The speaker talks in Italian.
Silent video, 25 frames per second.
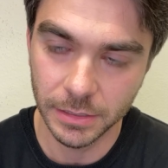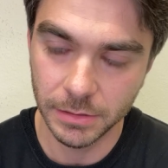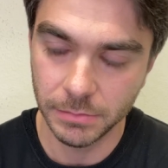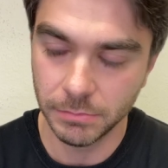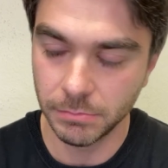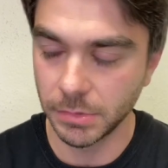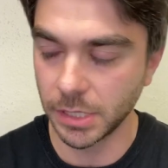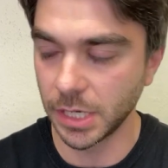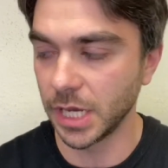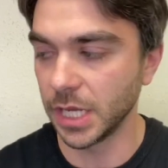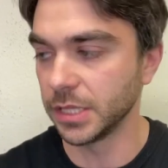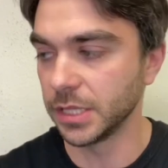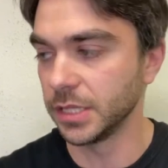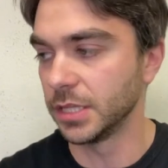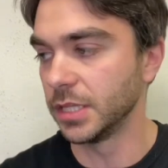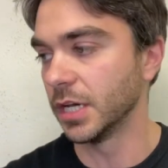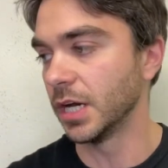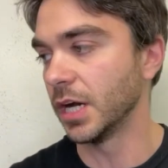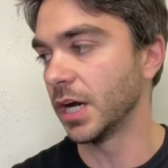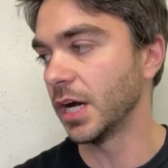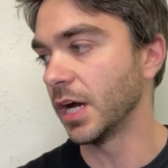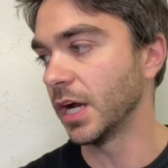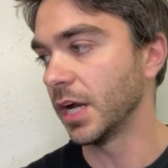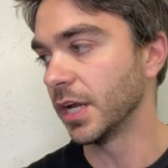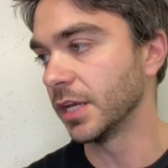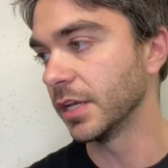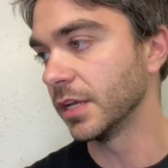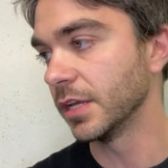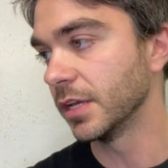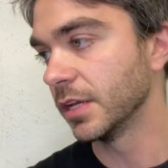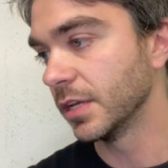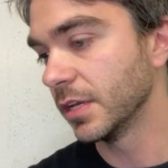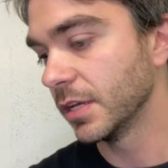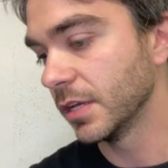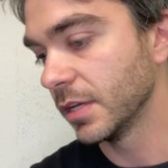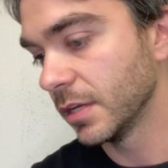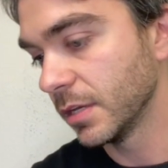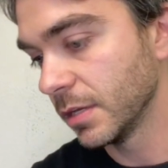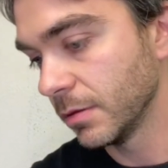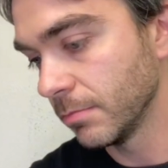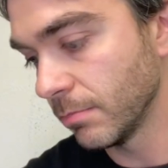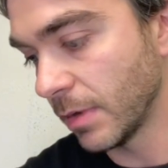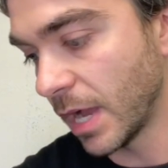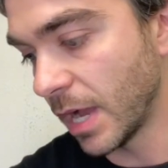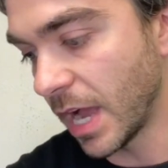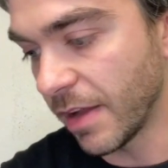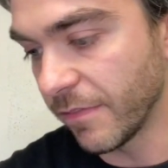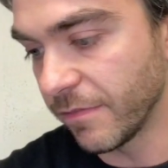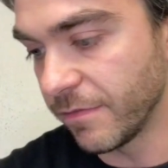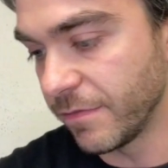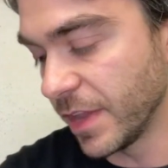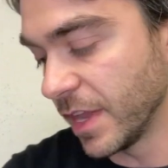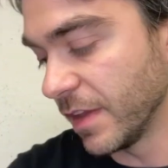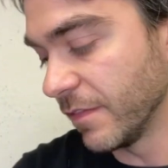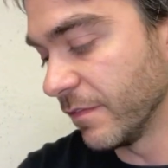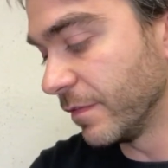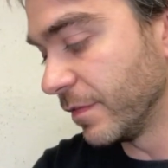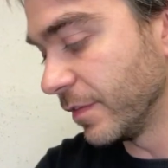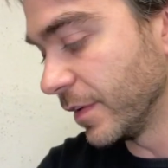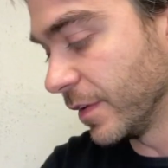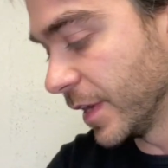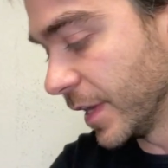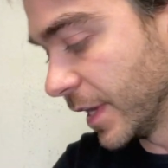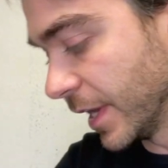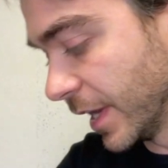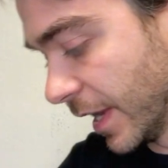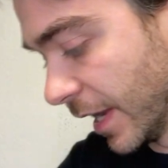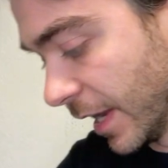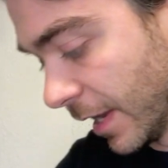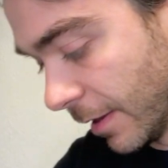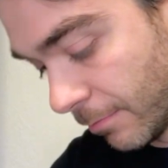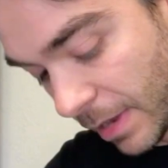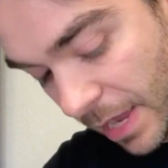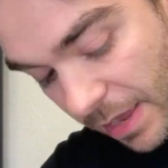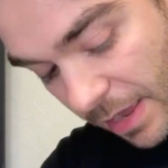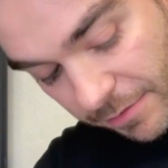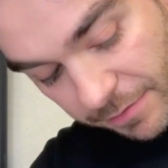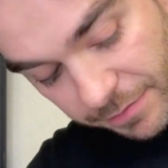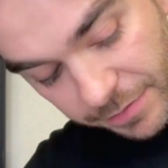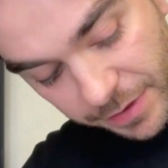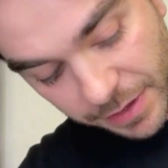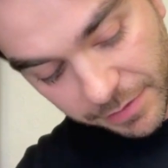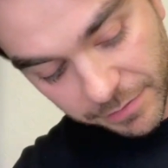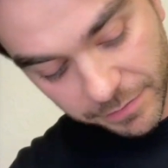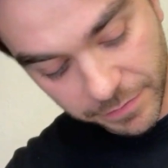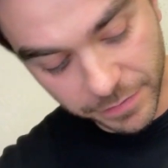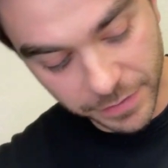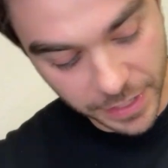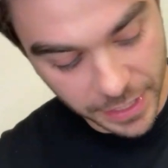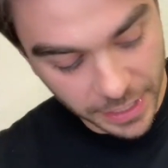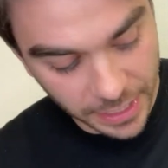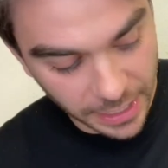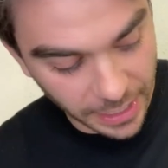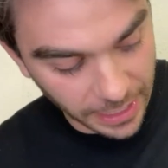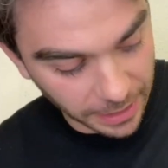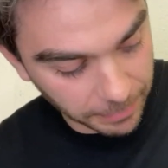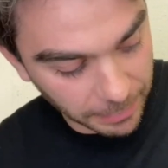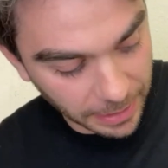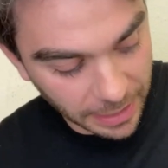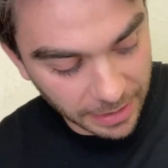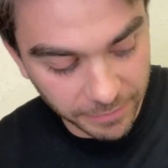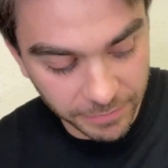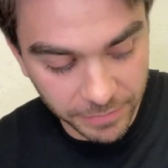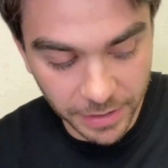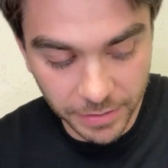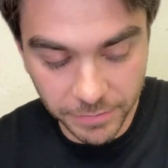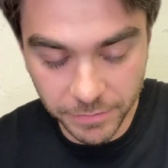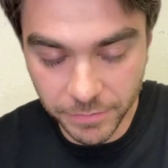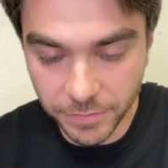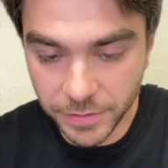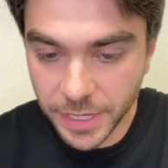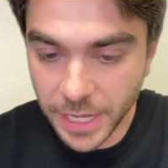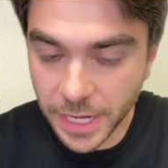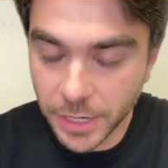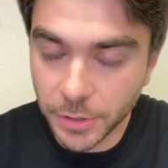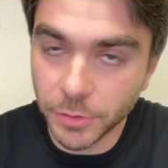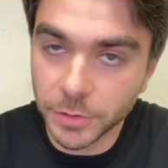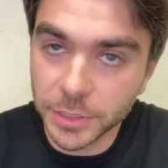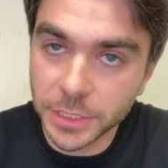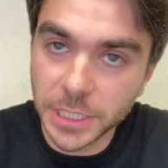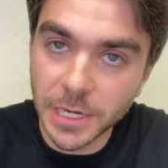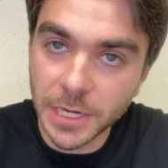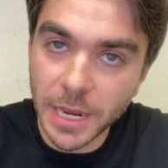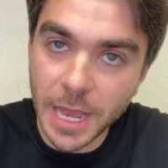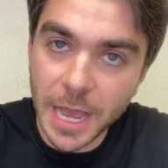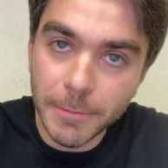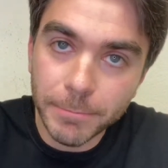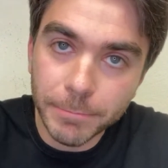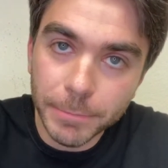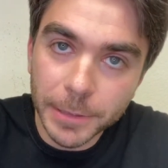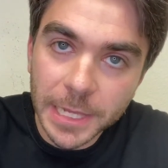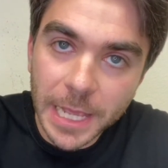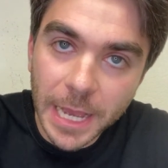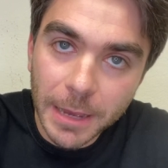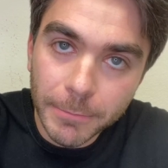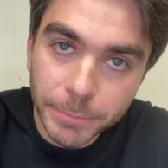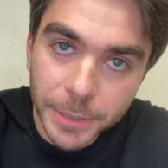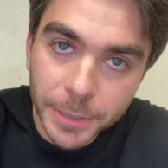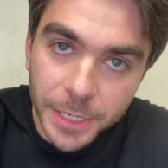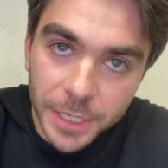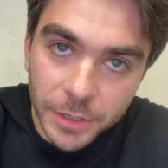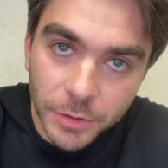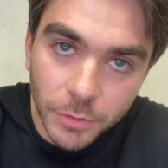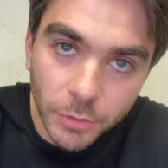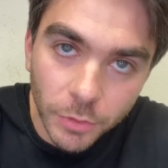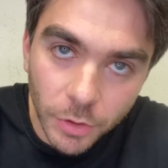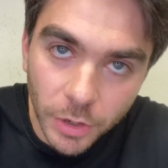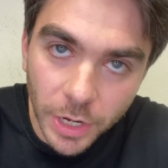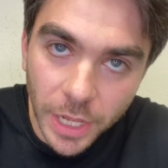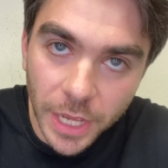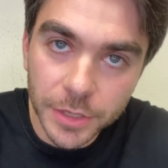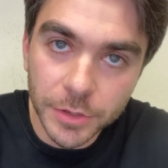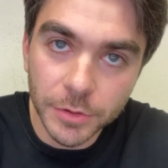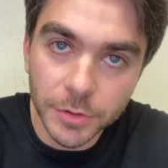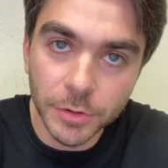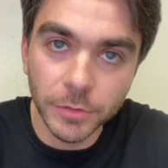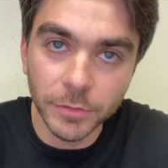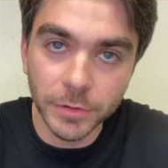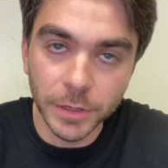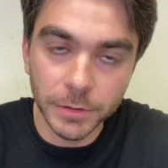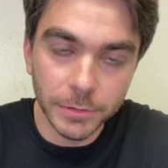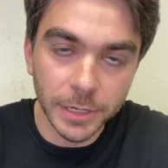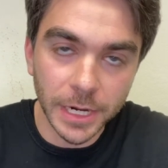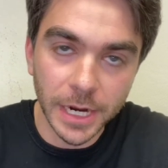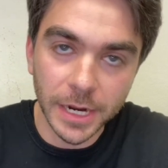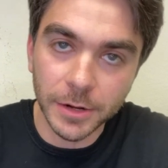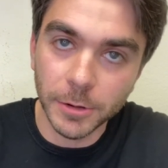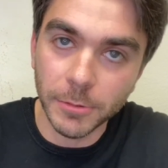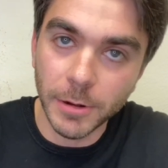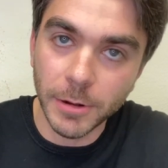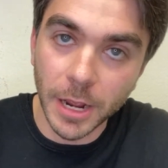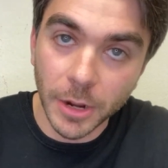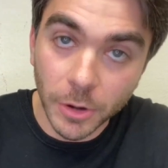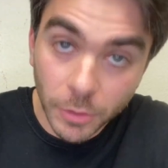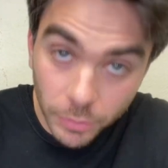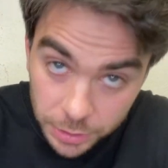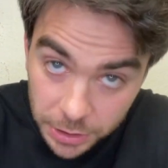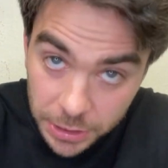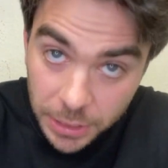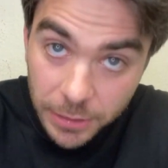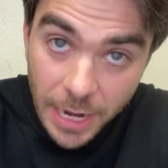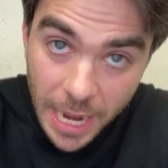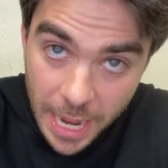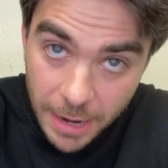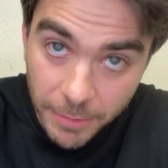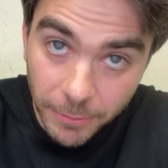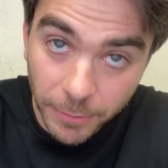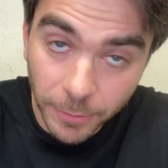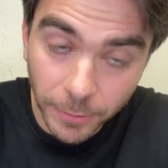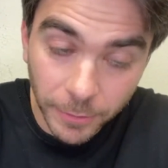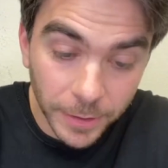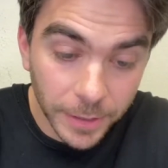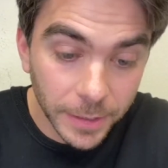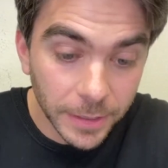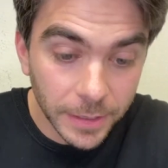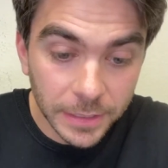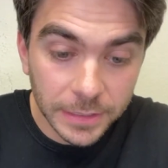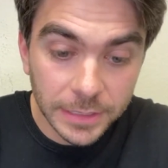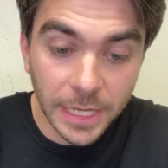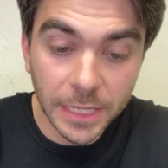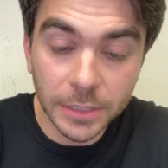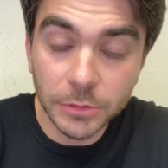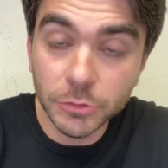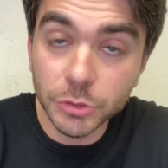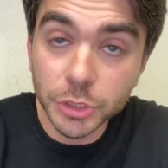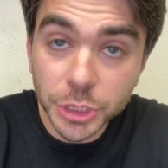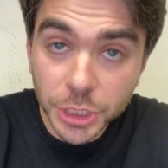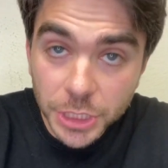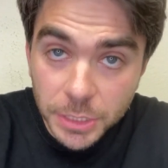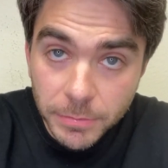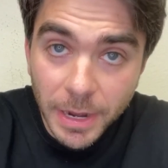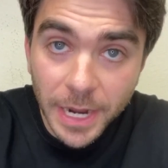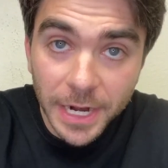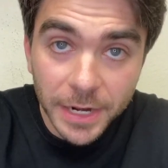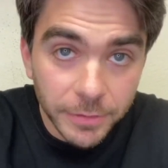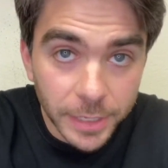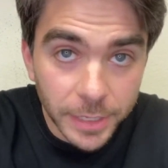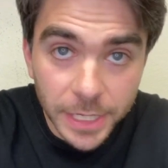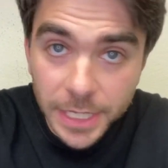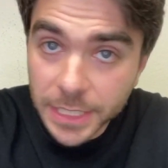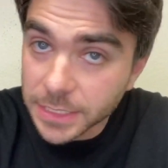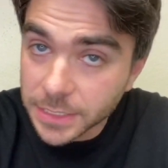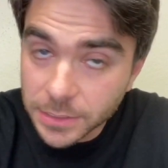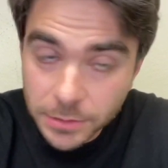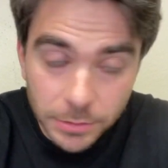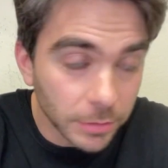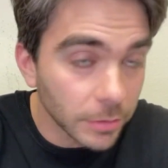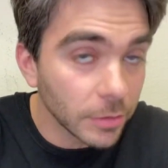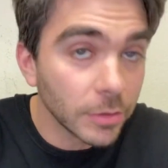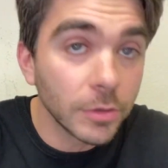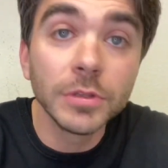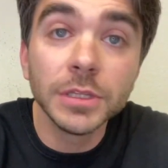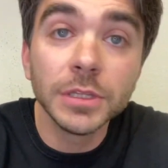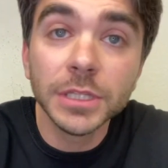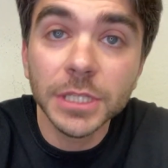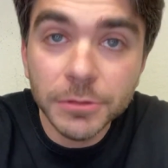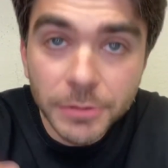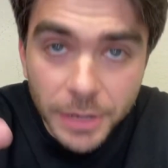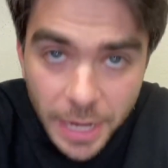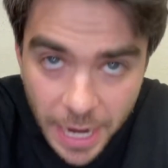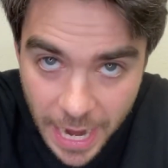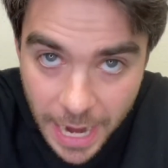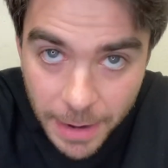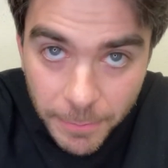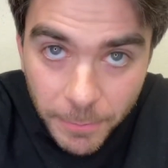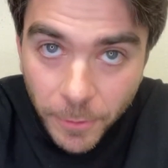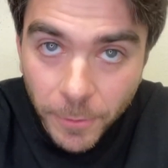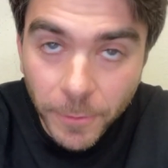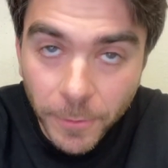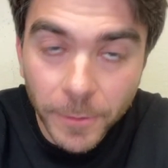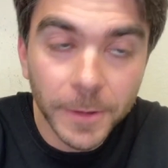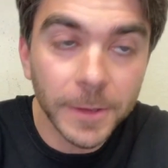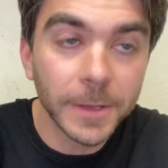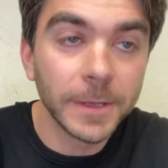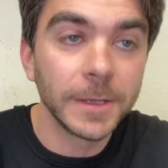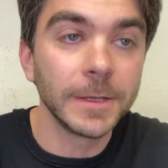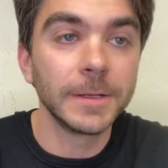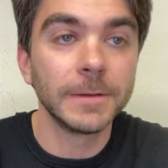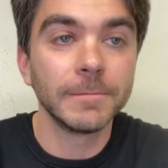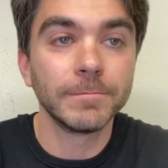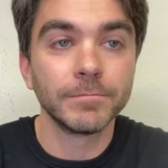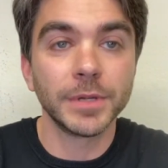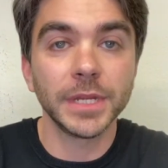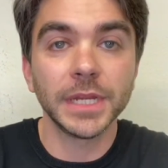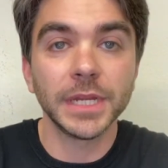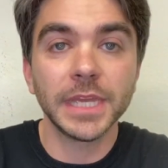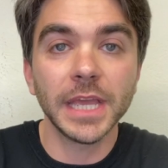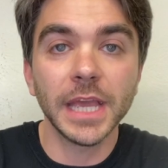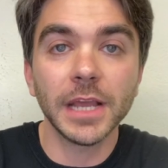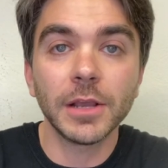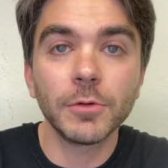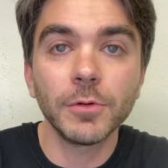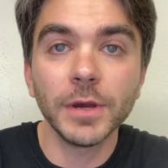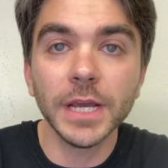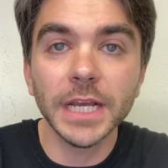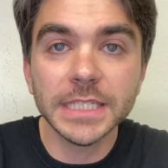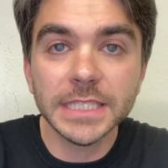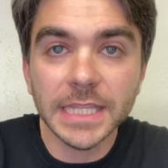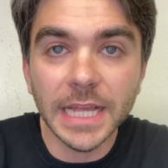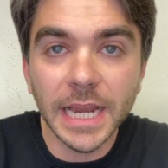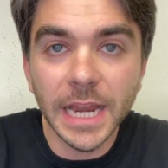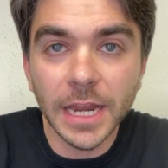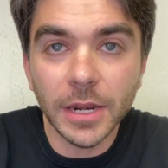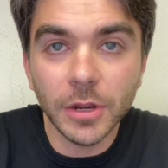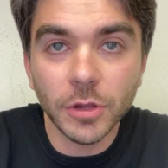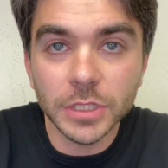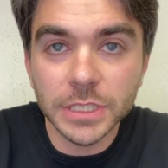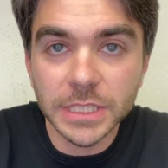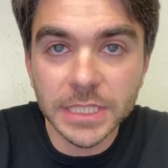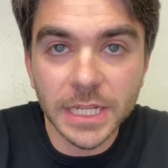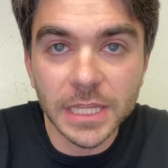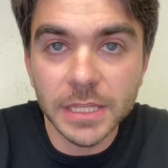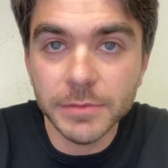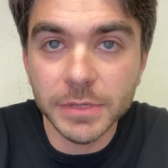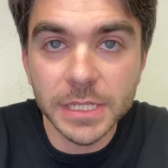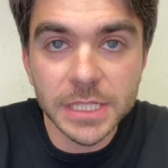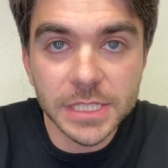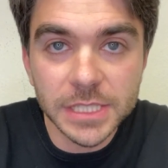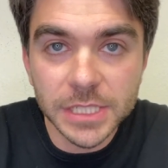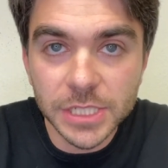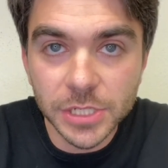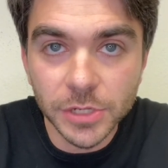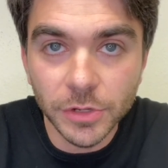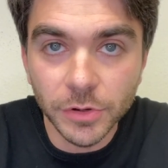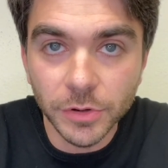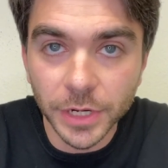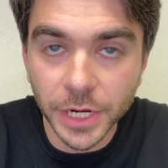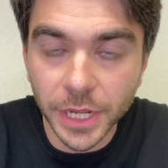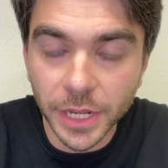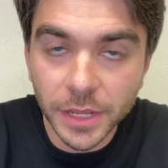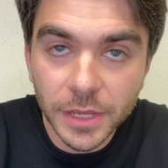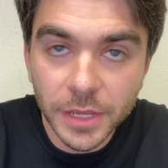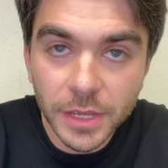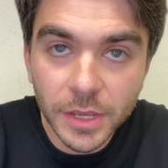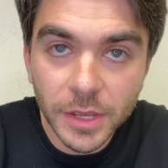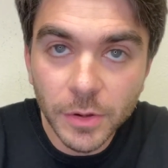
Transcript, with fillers: Ma dai, ma ven via, ma ven via, ma ven via. Continuiamo a pigliare per il culo la Juve, mi raccomando. Continuiamo, tanto ci rimane questo. Continuiamo, perché questa è la nostra dimensione.